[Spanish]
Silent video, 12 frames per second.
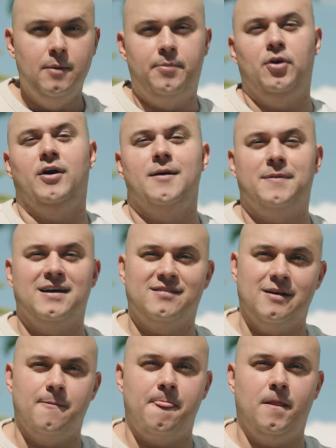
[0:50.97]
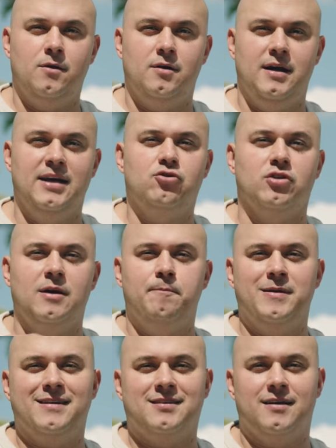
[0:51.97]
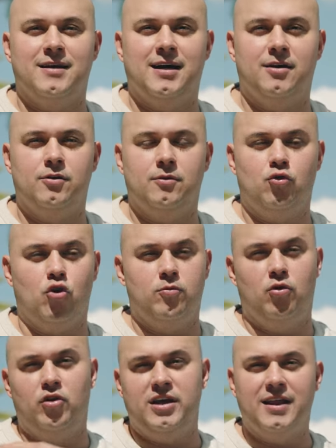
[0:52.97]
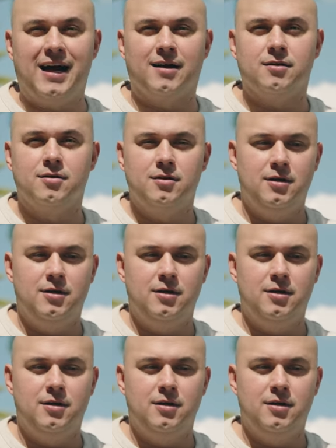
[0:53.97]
Pero ¿qué pasa? Esto te empieza a dar comodidad